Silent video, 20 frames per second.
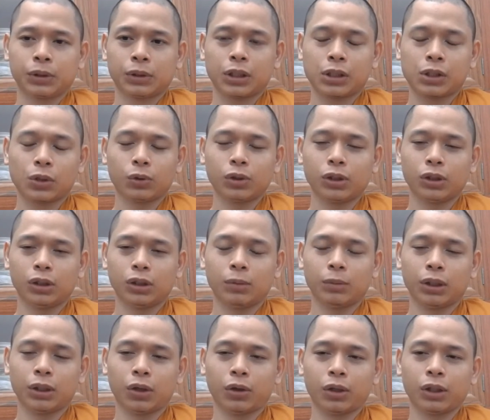cái số người
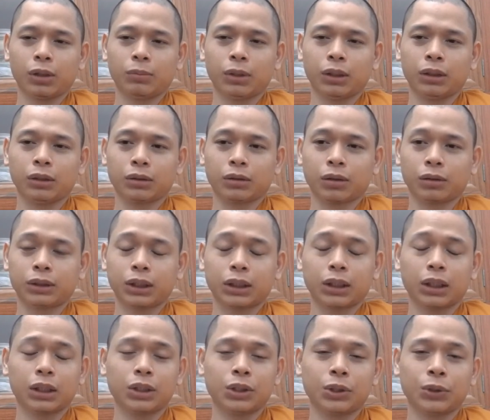mà giỏi hơn mình có rất
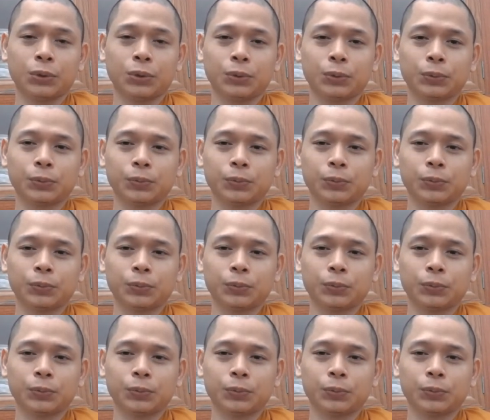là nhiều